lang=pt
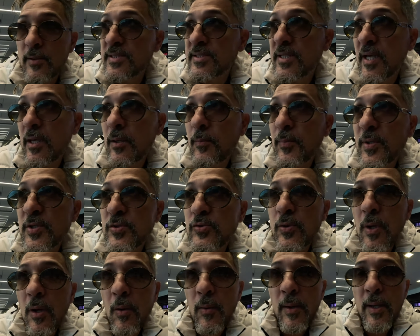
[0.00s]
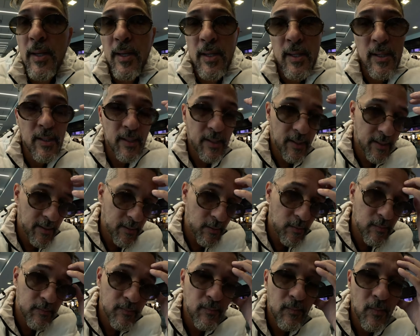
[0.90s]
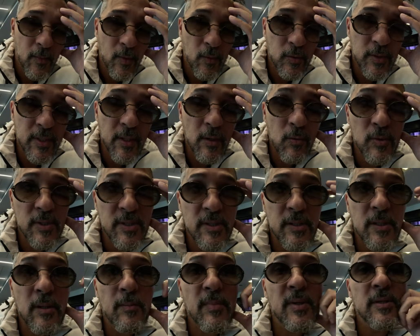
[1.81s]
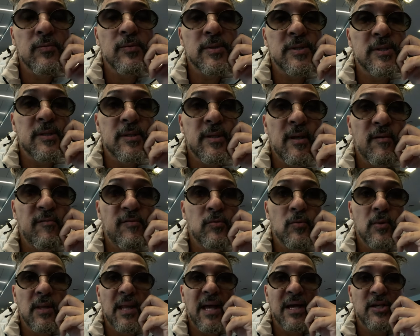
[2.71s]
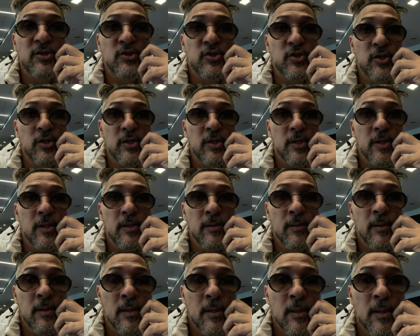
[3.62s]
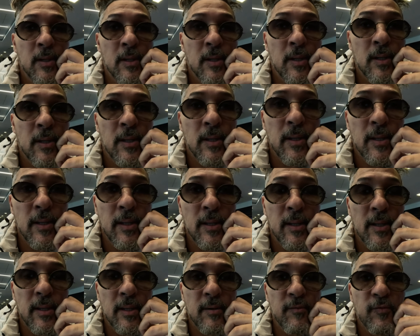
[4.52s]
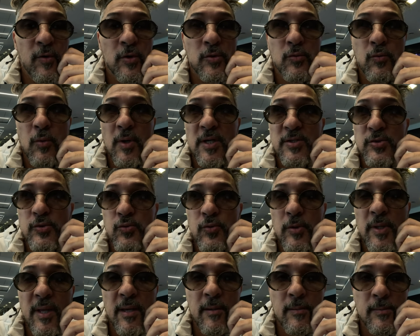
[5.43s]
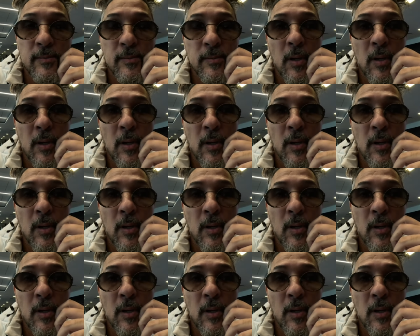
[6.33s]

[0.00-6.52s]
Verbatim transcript: Essa aí, pessoal. É outra coisa também que você está vindo lá de é, do Iguaçu, né?